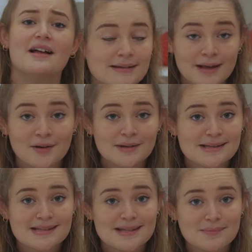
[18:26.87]
D'ailleurs,
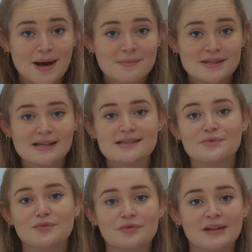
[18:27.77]
n'hésitez pas à me dire
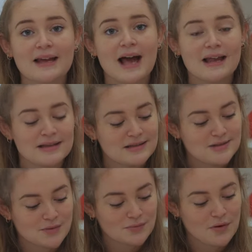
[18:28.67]
si vous venez à
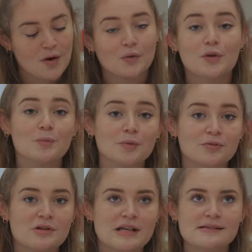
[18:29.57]
l'édition euh, de
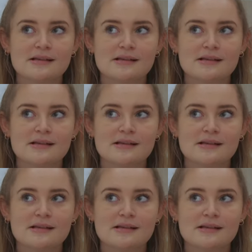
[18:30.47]
Montpellier.